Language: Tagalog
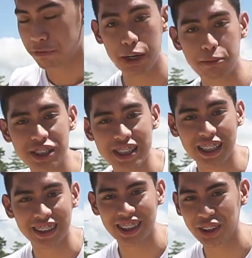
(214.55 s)
farmers
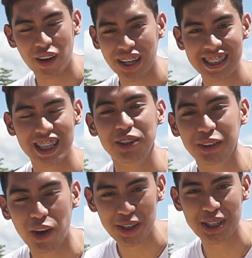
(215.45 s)
natin dito kaya
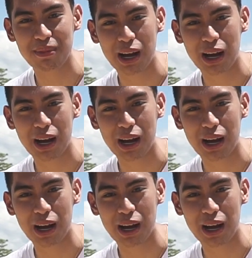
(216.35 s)
saludo ko sa